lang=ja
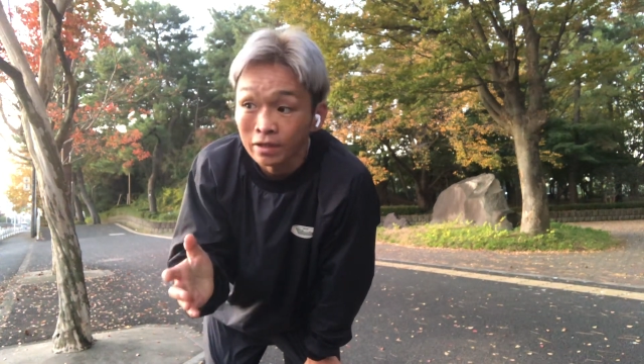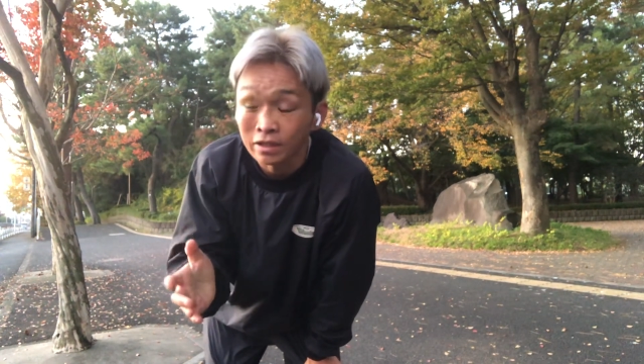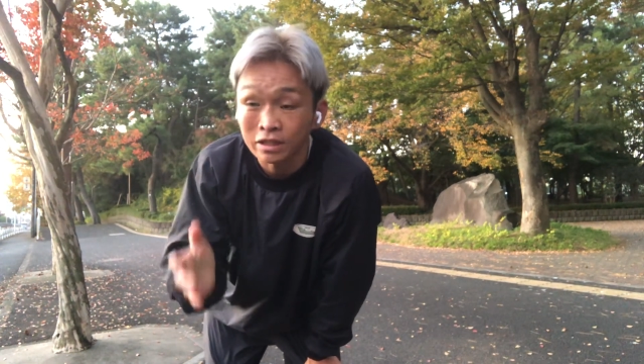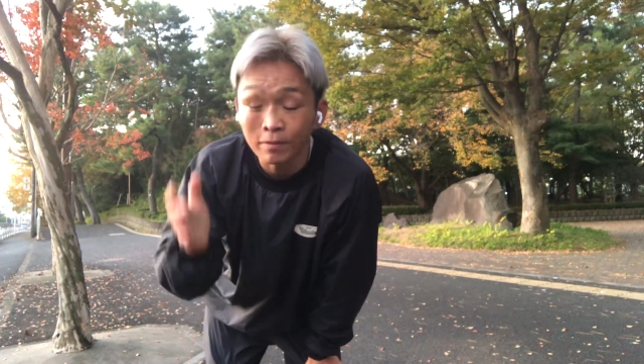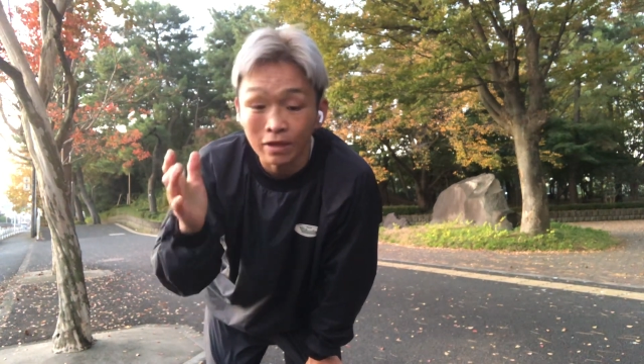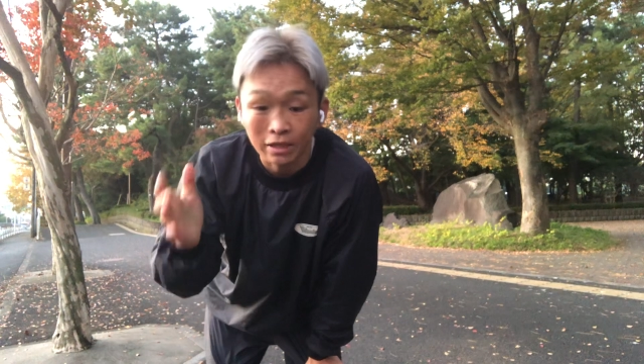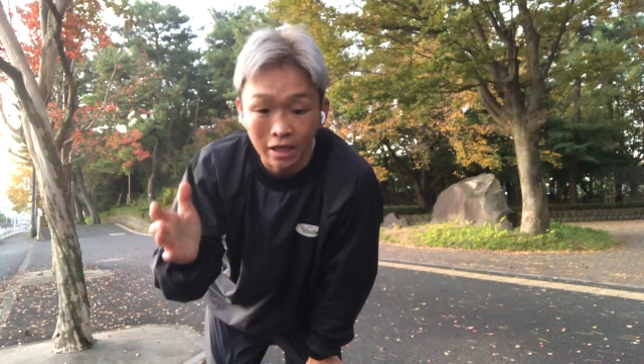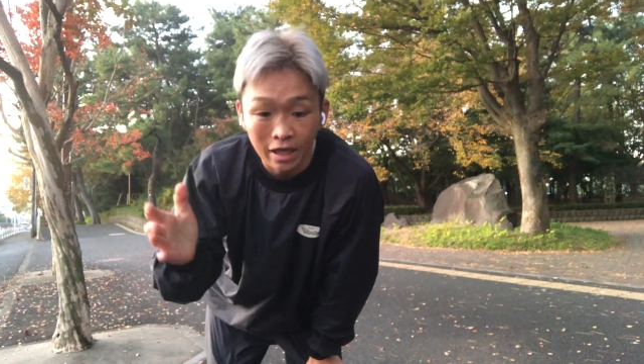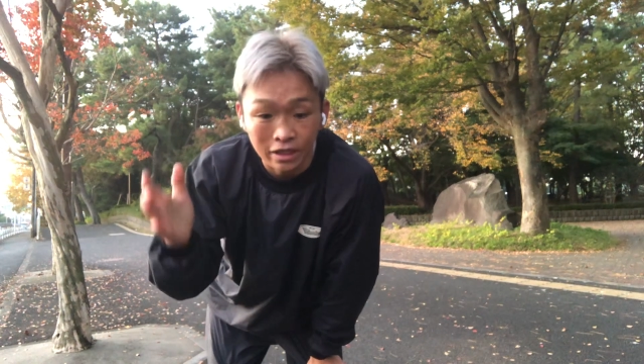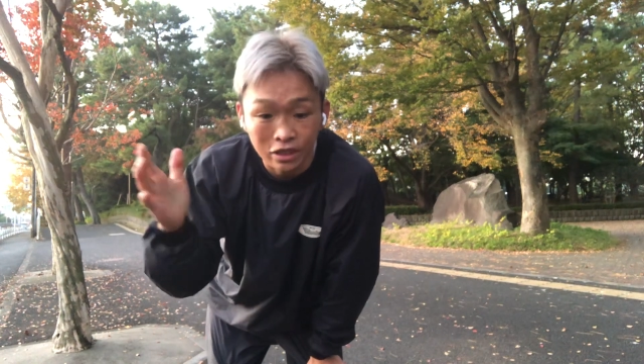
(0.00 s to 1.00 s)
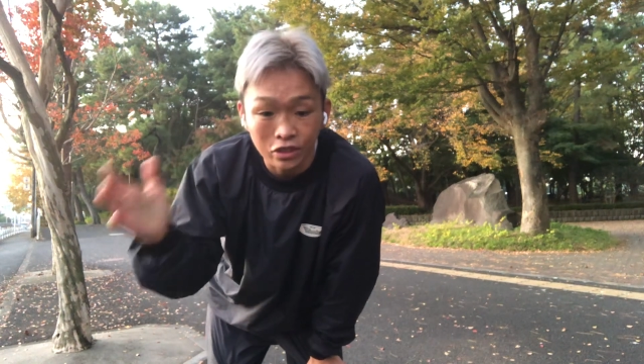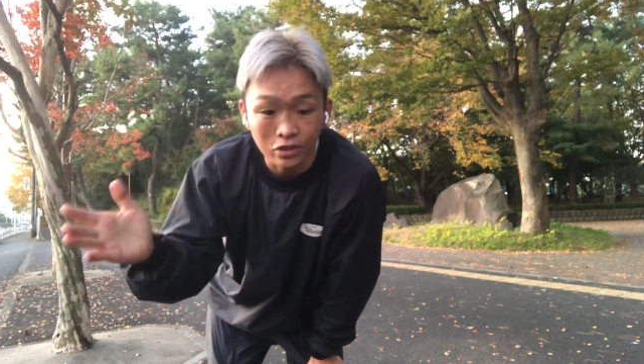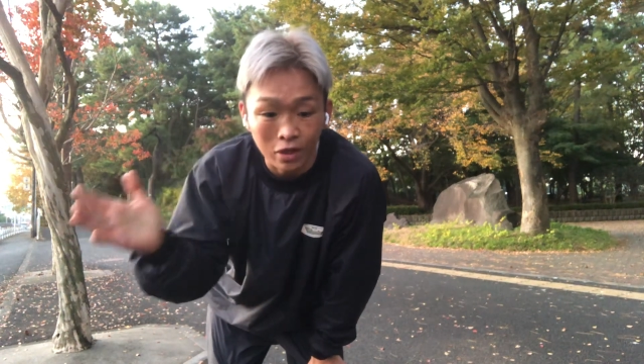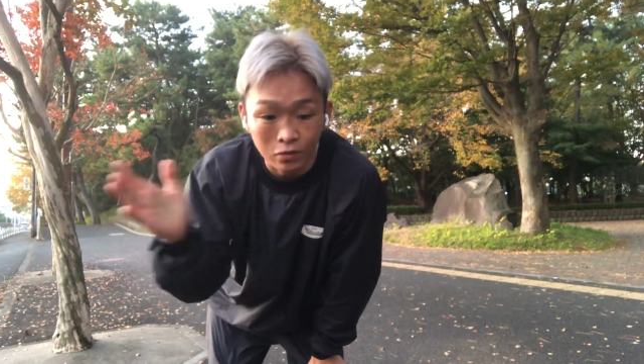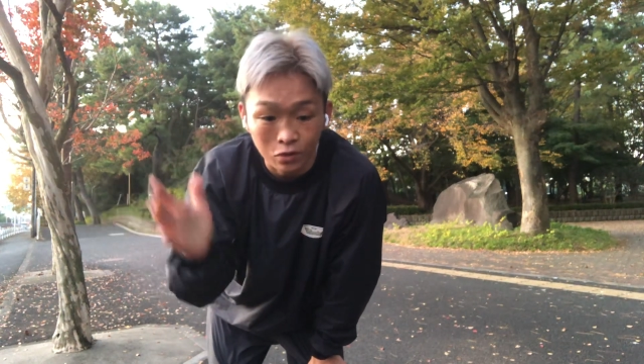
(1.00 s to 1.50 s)
いつもだったら1
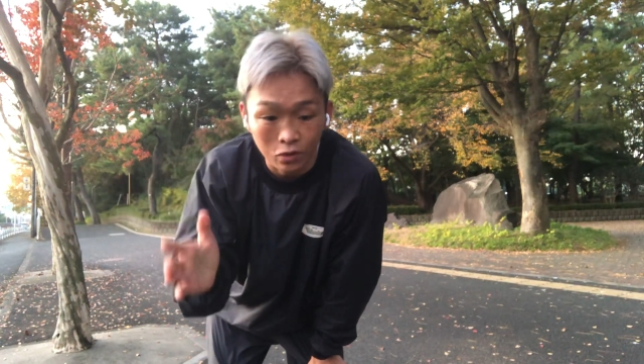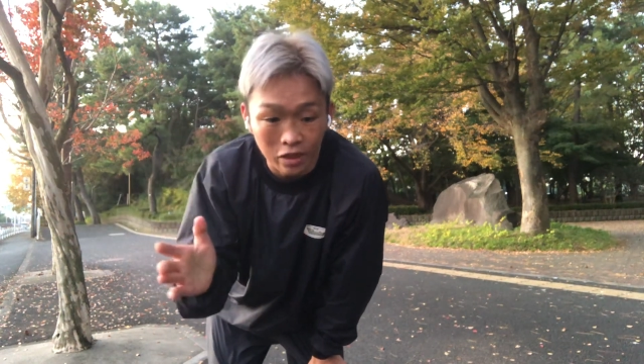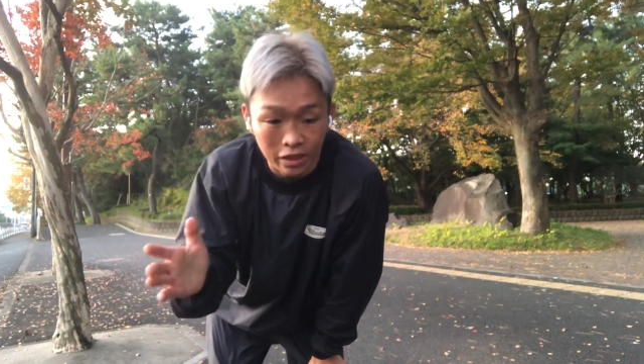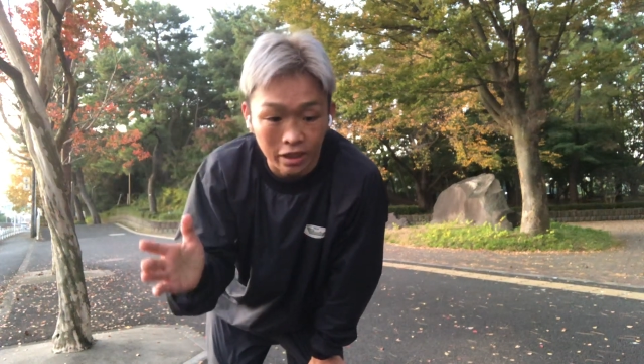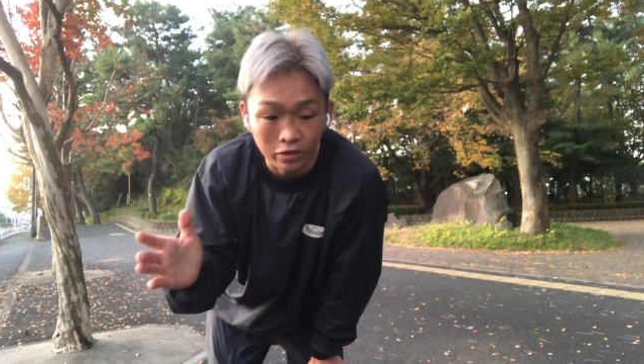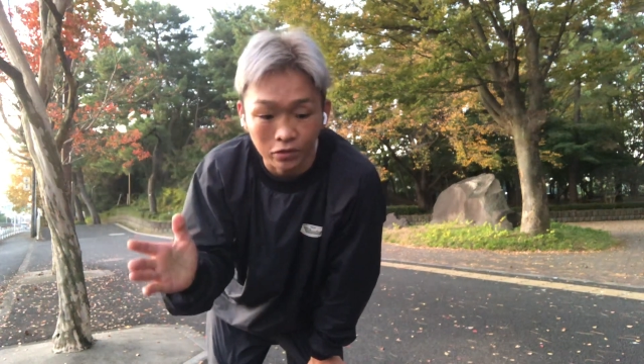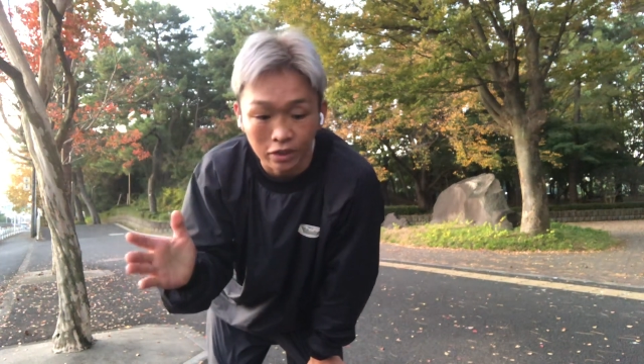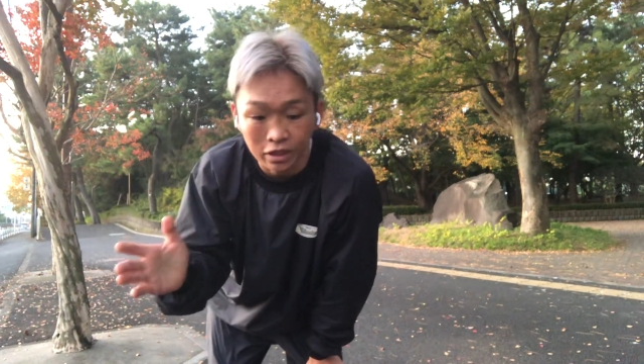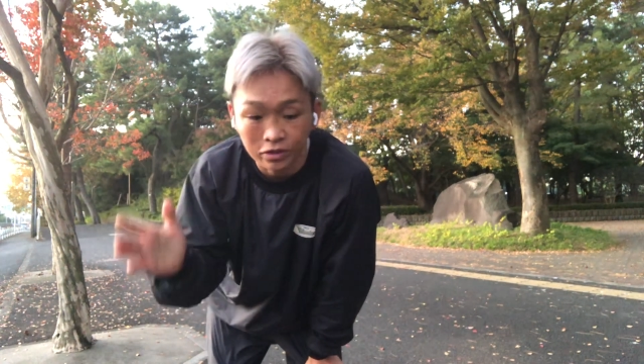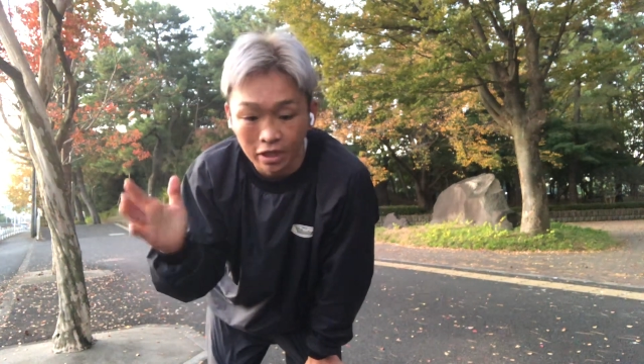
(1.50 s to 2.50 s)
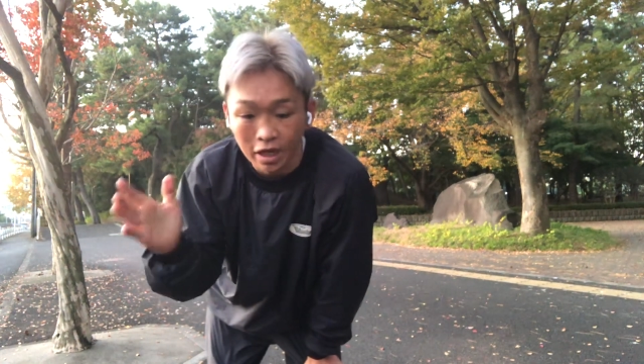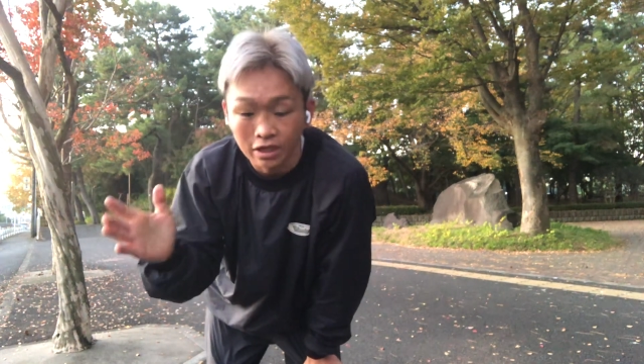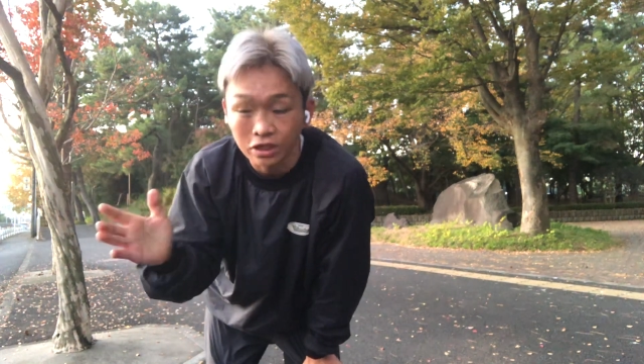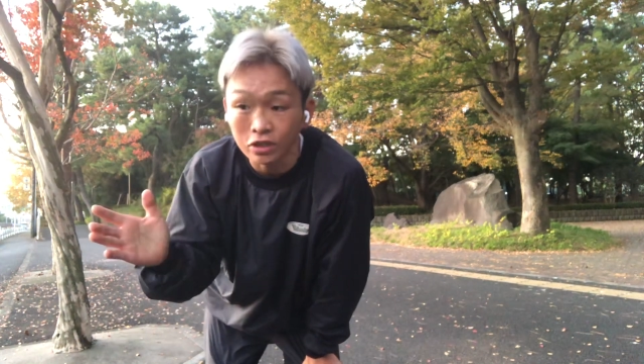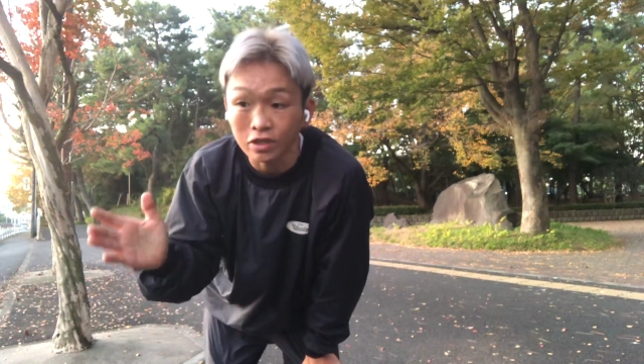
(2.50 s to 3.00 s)
週間を調整期間取ってたとした
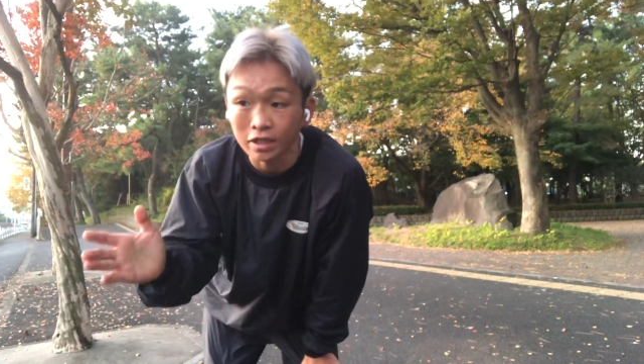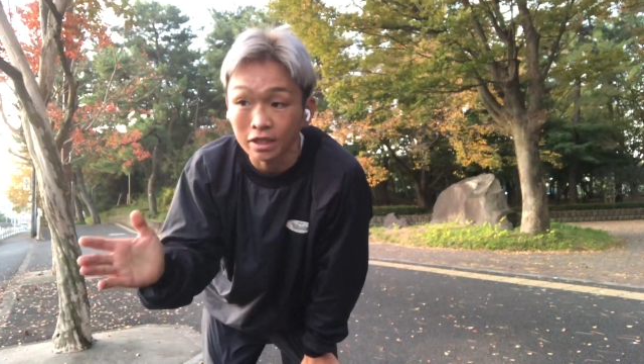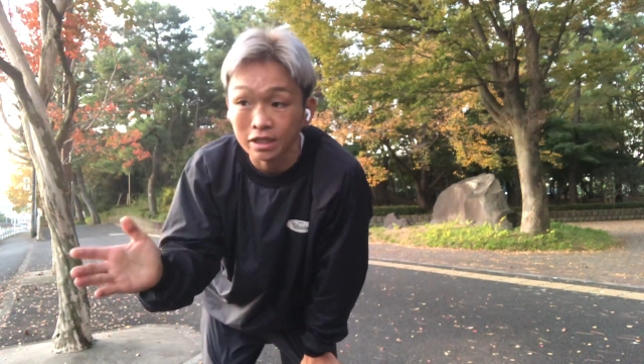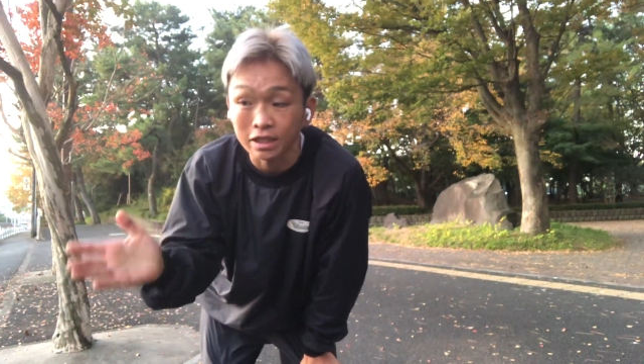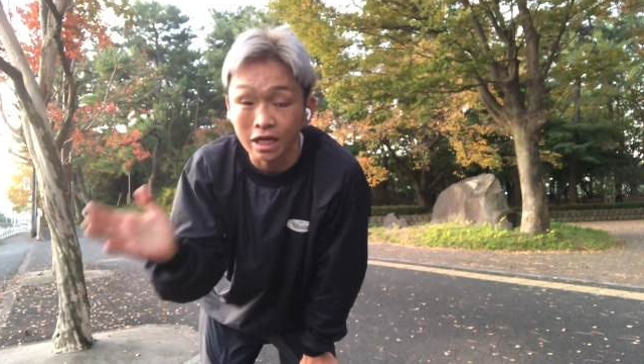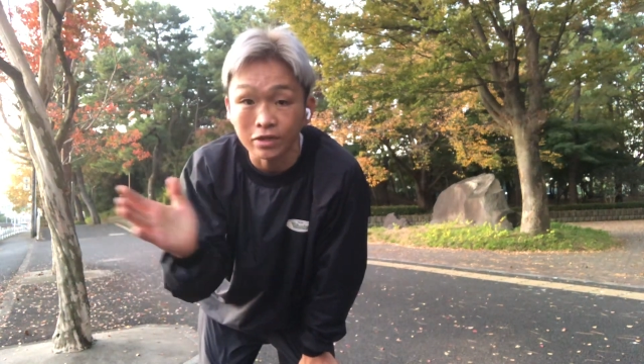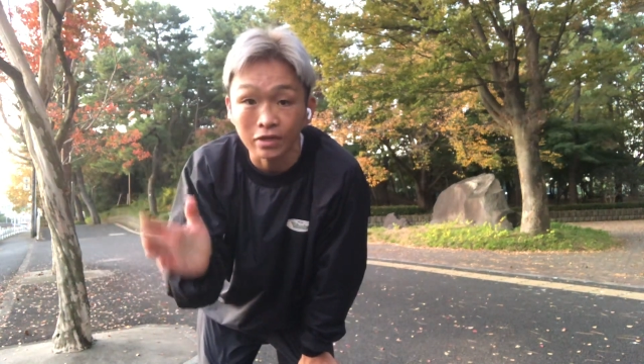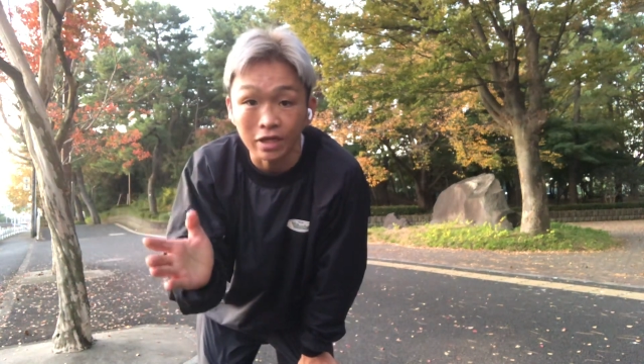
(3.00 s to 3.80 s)
ら1週間でしっかり抜